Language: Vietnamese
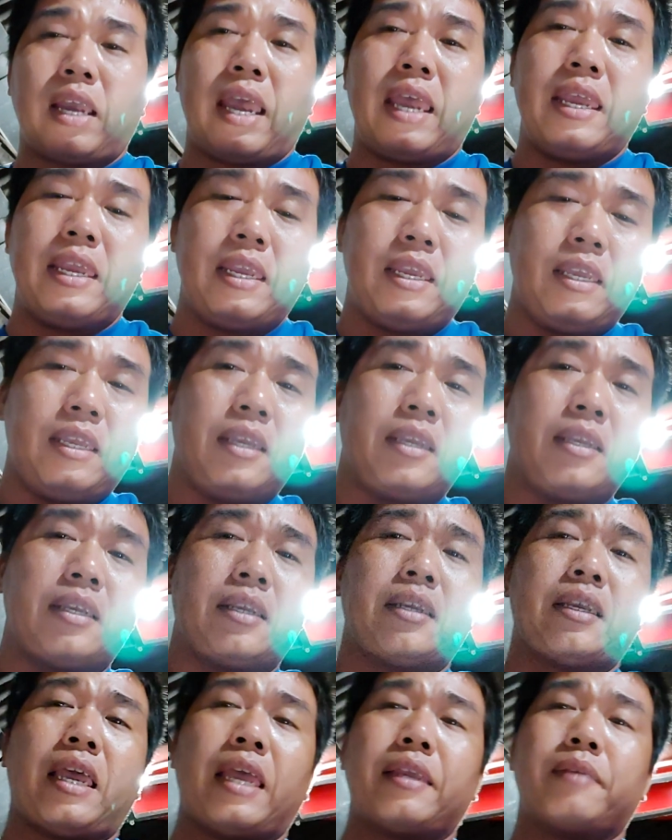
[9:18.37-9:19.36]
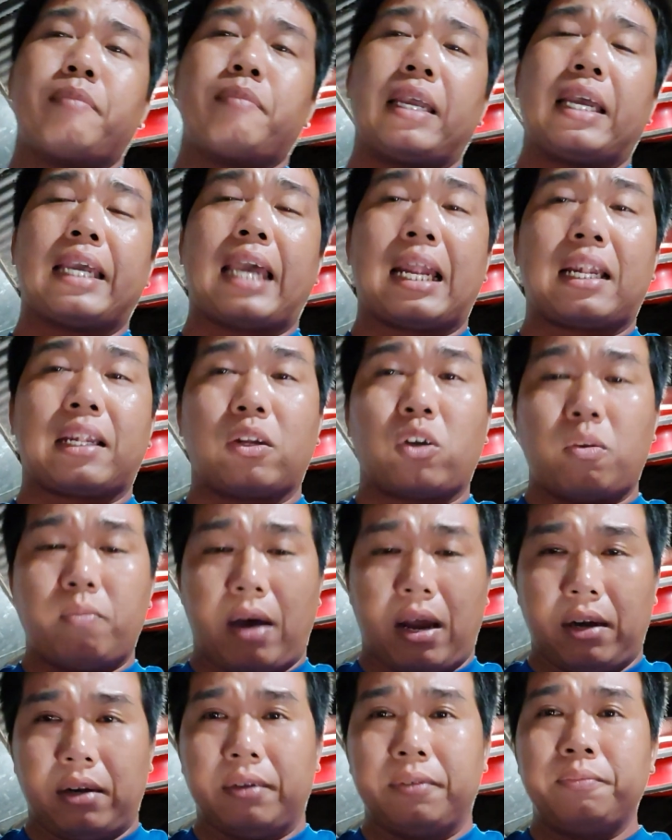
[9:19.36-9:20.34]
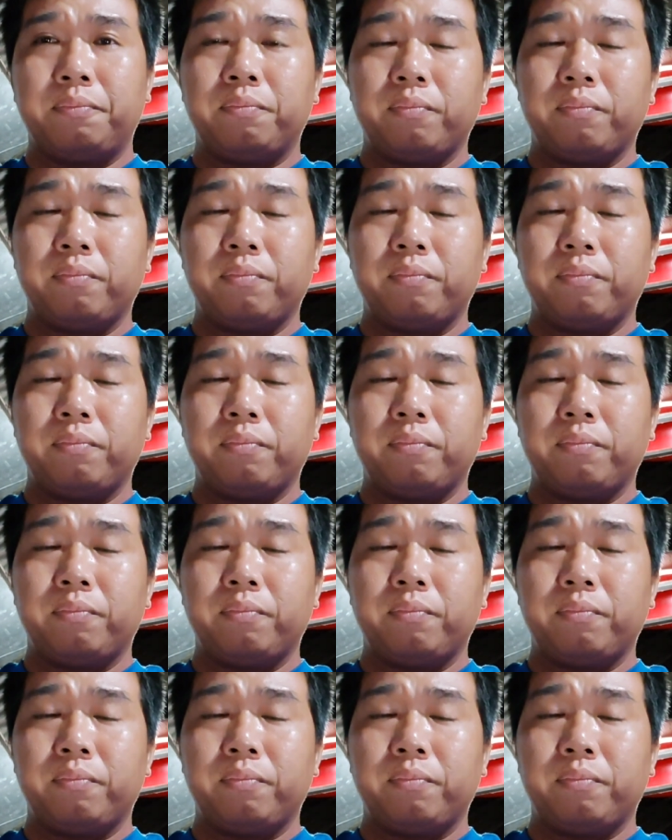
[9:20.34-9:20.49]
cái cái mấy cái cách của mình